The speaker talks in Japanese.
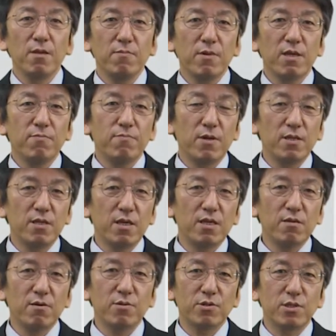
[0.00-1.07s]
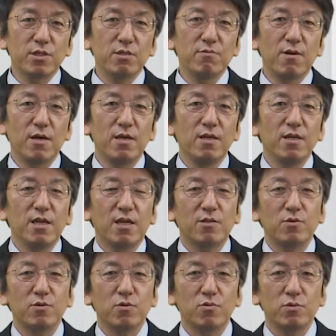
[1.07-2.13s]
まあ一般的には普通は、えっ
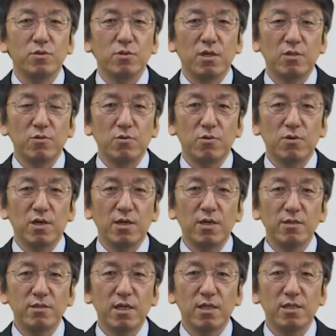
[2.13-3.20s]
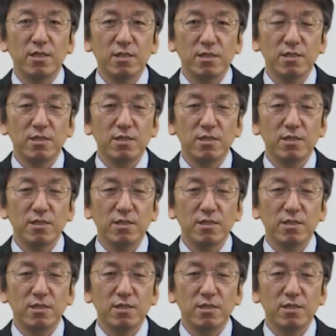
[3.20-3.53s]
と、その、あの、アレルゲン